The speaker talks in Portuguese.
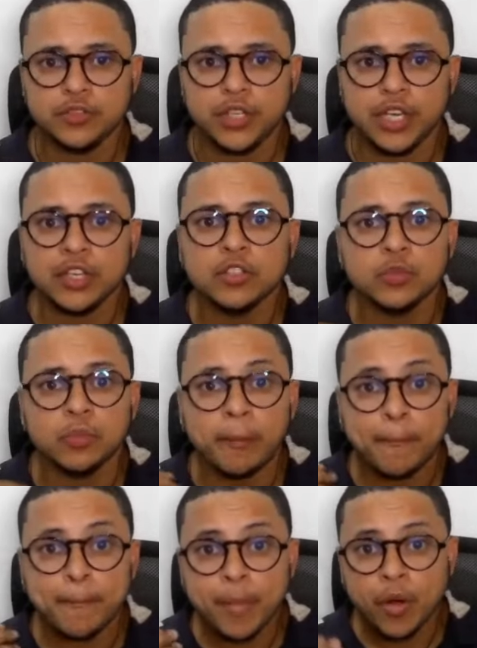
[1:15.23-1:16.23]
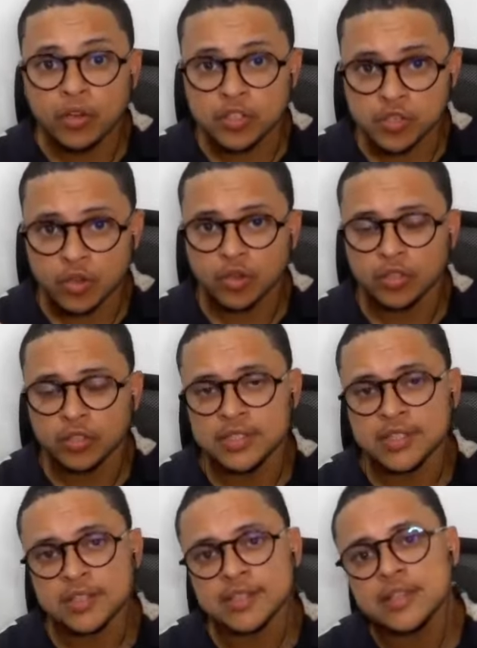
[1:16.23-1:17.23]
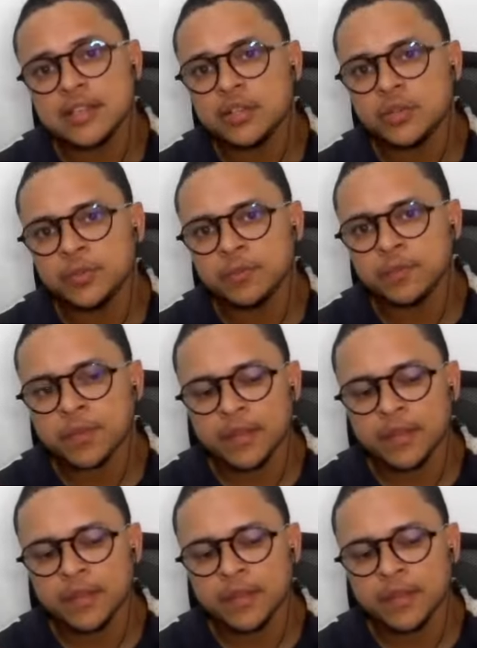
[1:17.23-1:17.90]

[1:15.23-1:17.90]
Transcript: africano pós-colonização,